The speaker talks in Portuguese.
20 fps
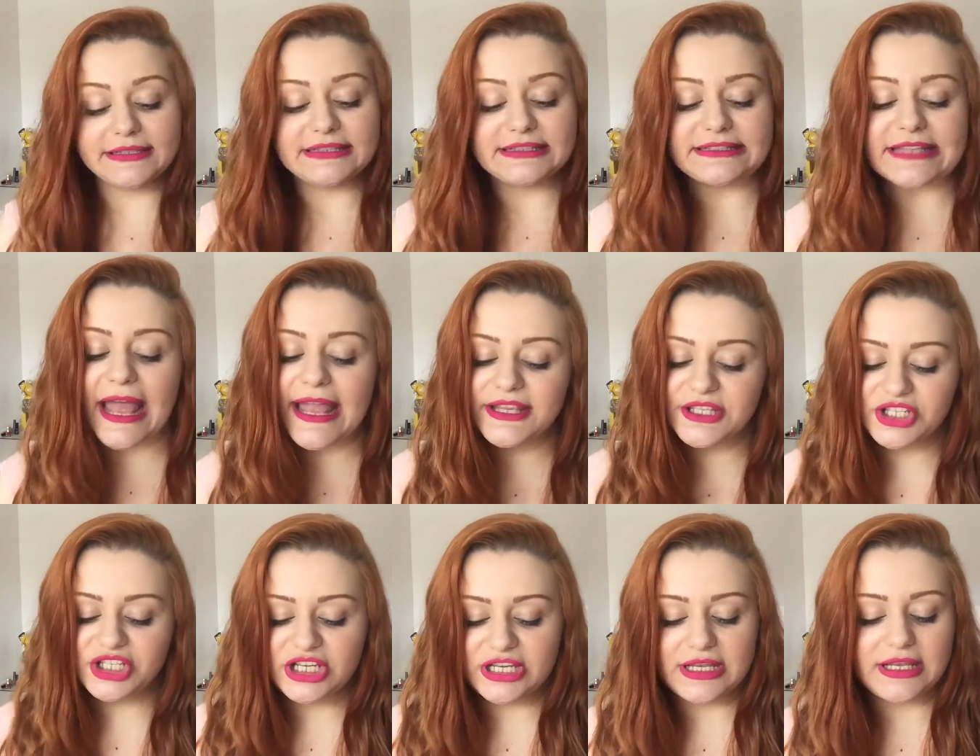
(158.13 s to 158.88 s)

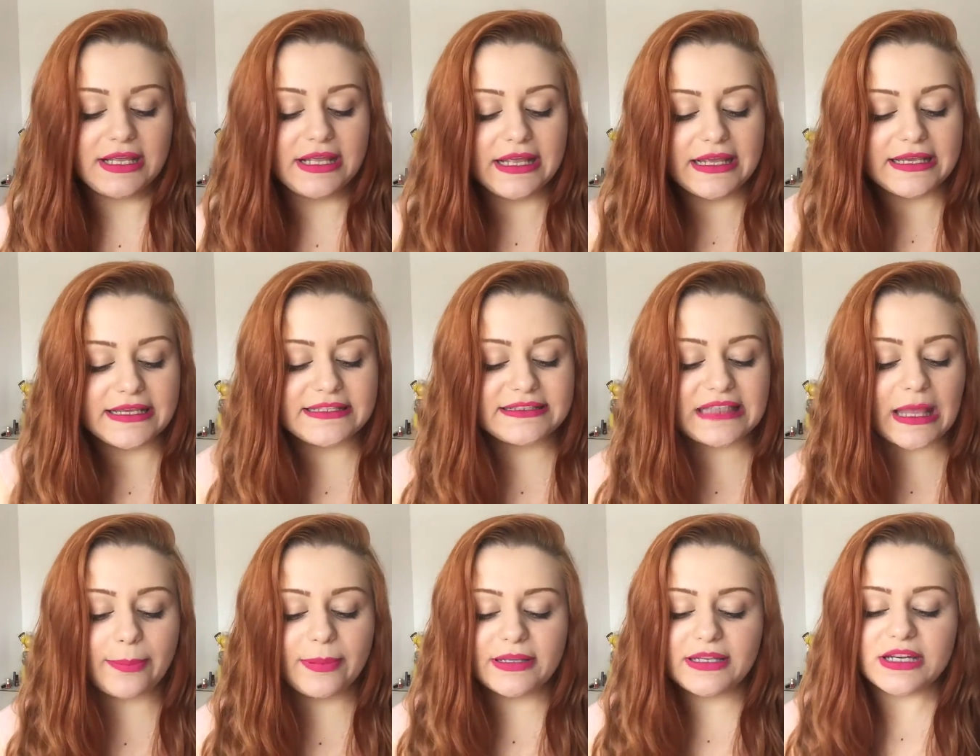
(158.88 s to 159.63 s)
7.
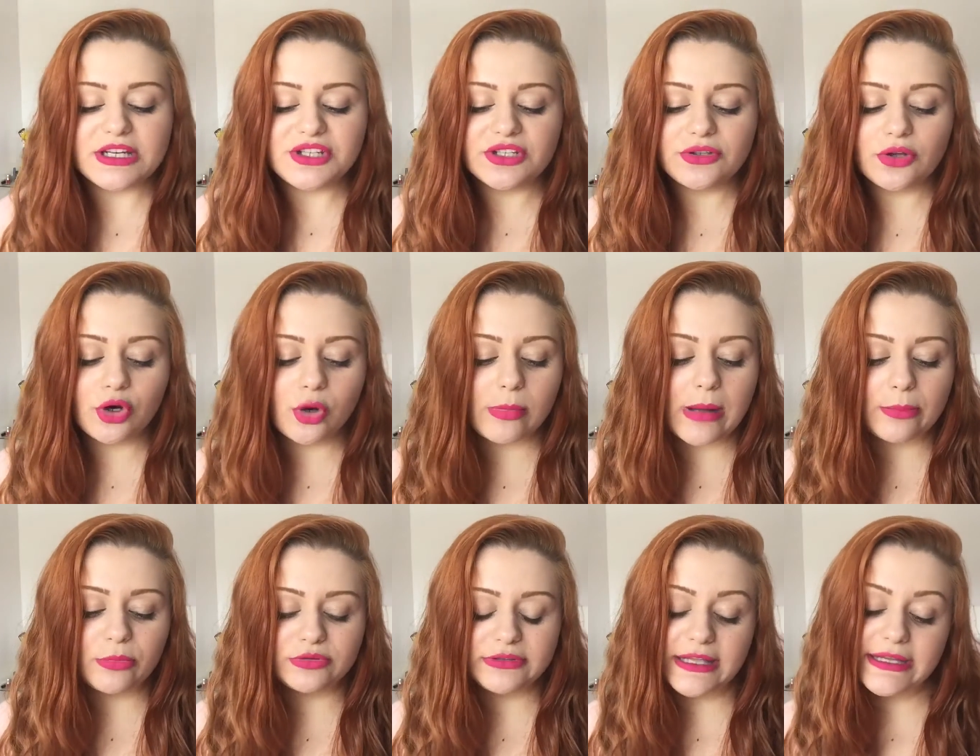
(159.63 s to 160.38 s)
Está planejando alguma
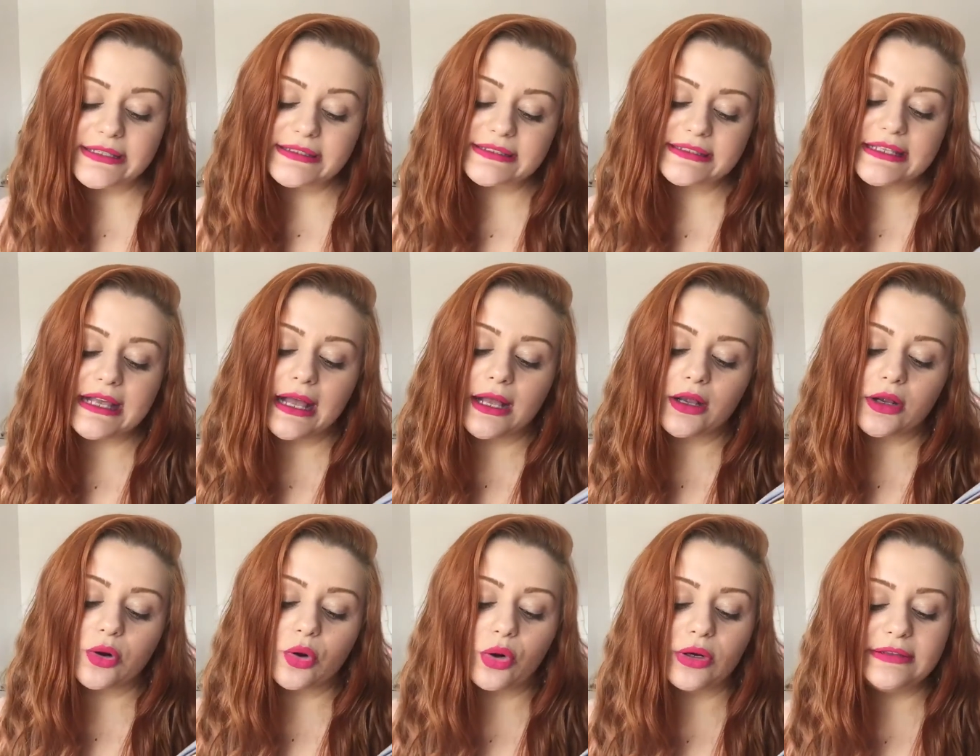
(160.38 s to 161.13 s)
mudança?
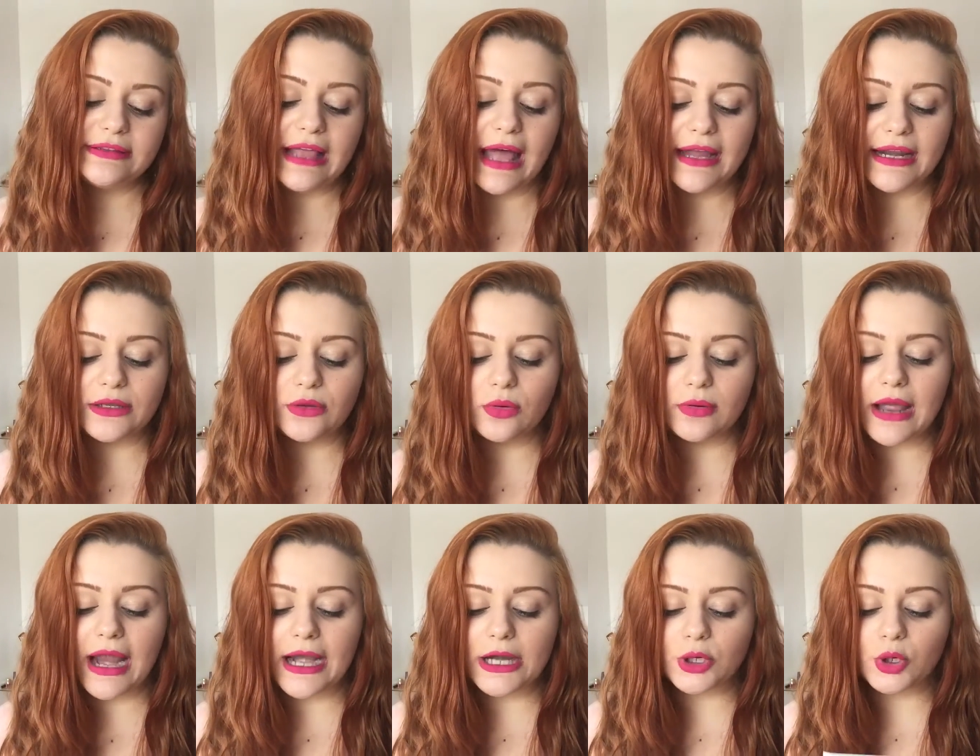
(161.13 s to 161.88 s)
Cortar,
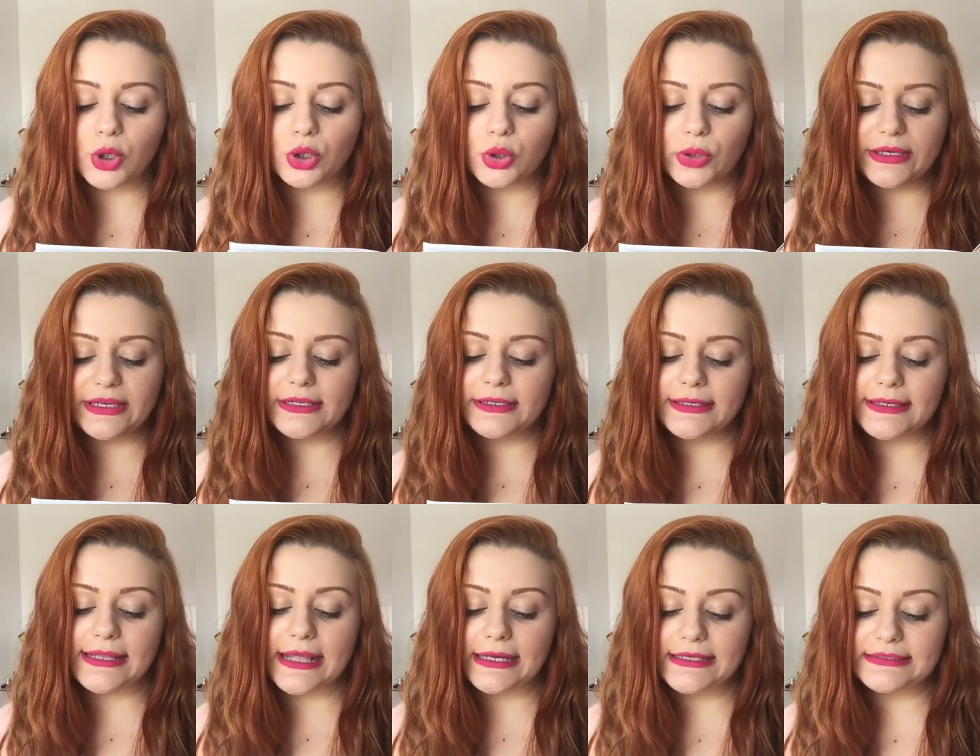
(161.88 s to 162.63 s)
alongar, colorir
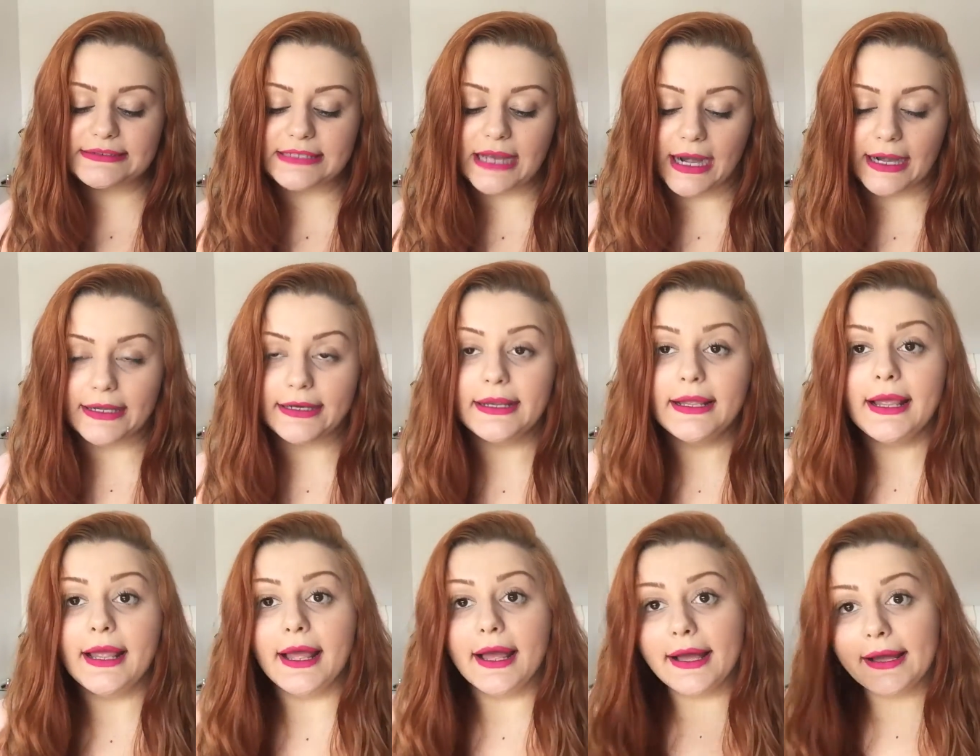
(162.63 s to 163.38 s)
e alisar.
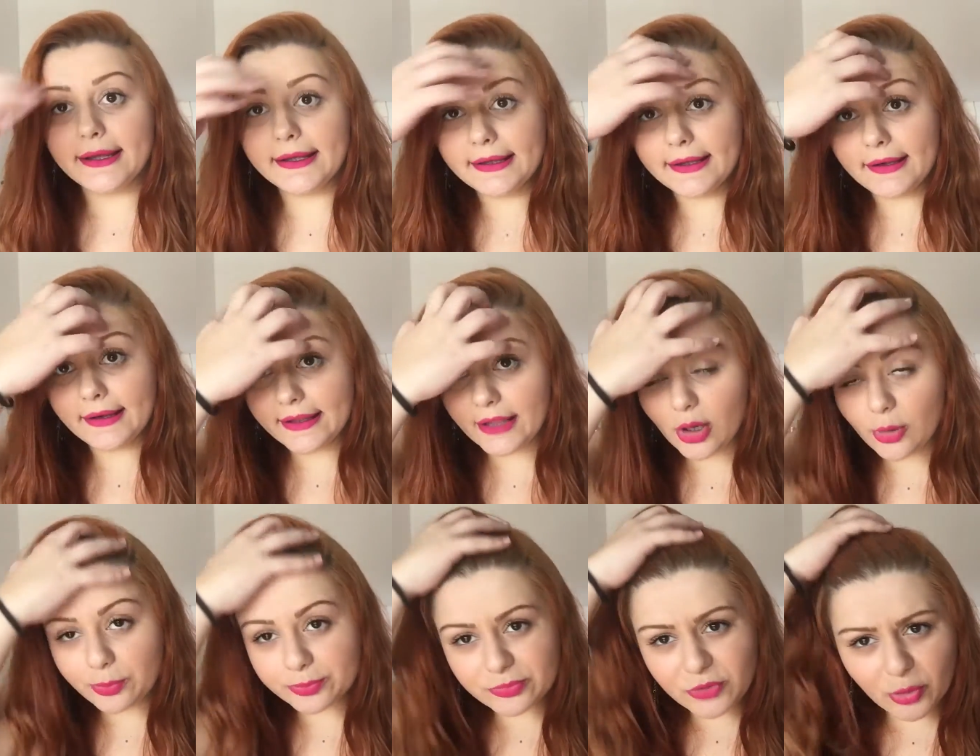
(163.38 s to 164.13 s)
Uh,
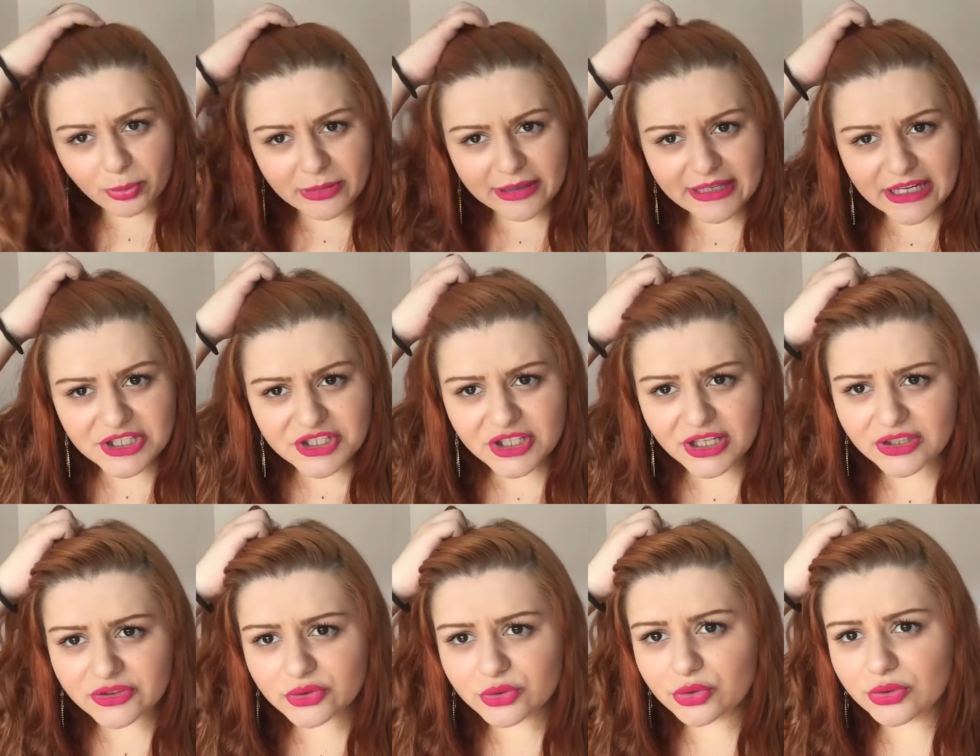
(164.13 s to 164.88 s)
eu tô
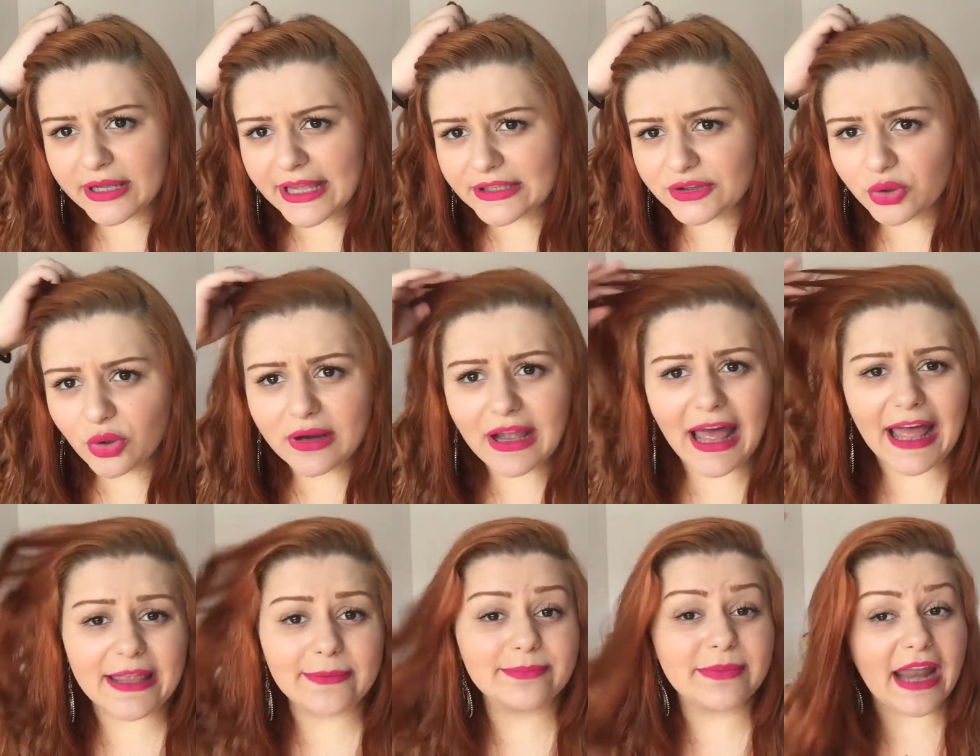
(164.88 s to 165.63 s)
planejando
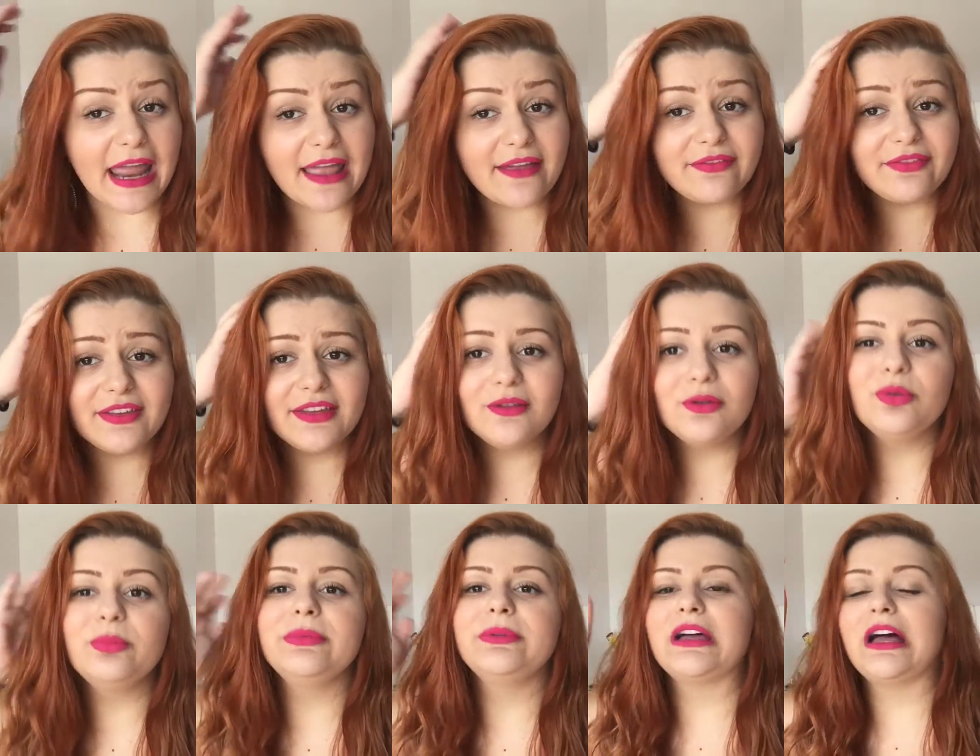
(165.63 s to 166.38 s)
retocar em breve
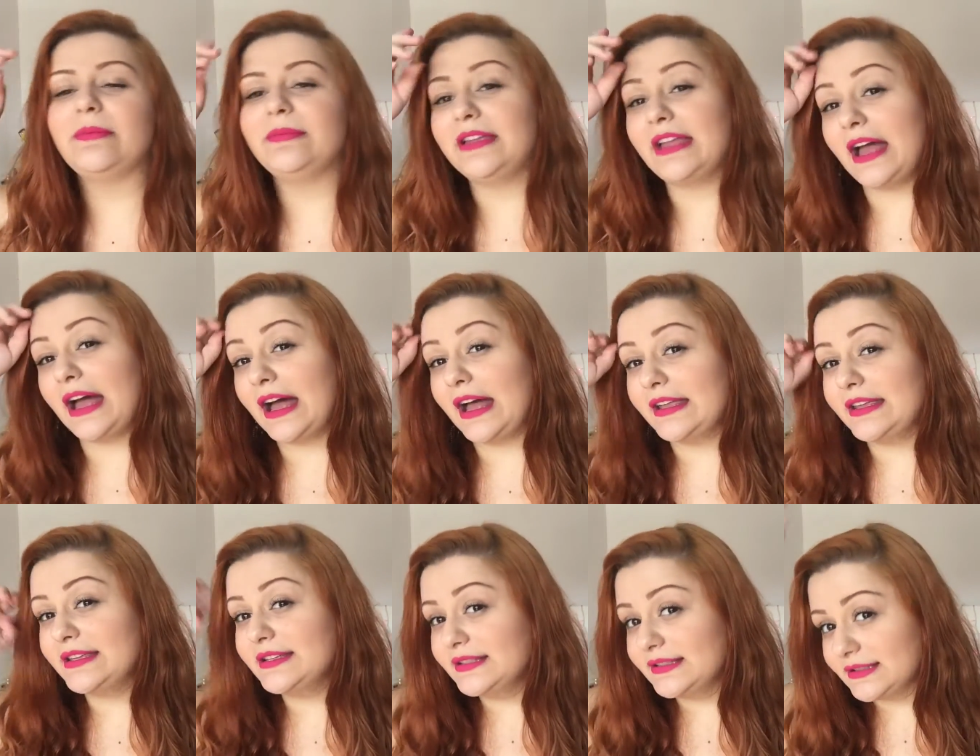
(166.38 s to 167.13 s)
a minha
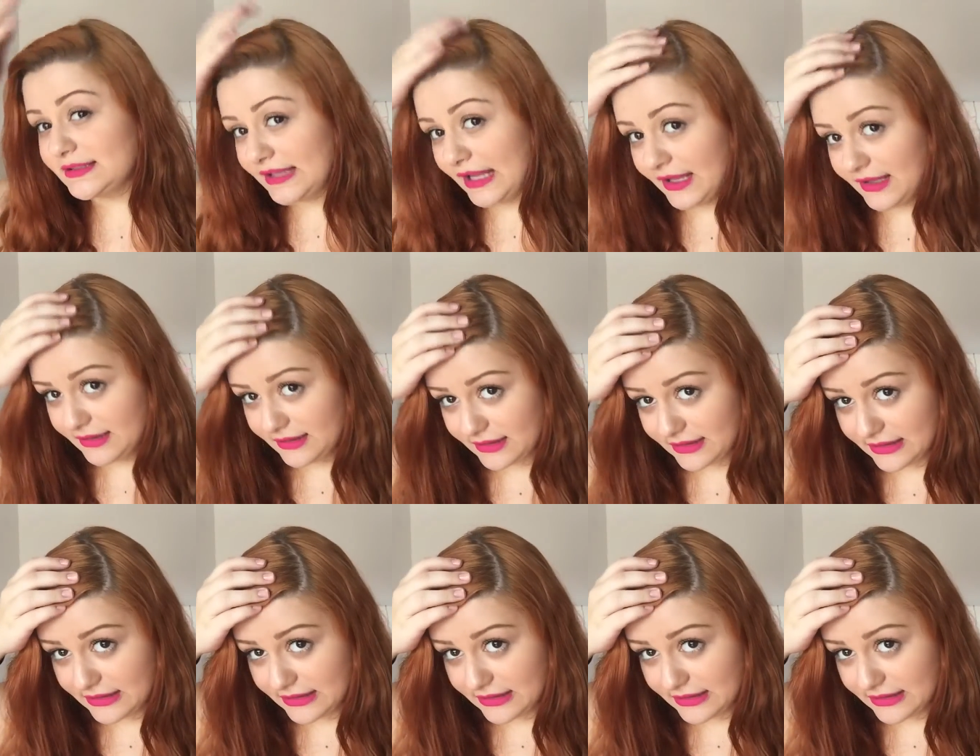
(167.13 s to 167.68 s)
raiz, né?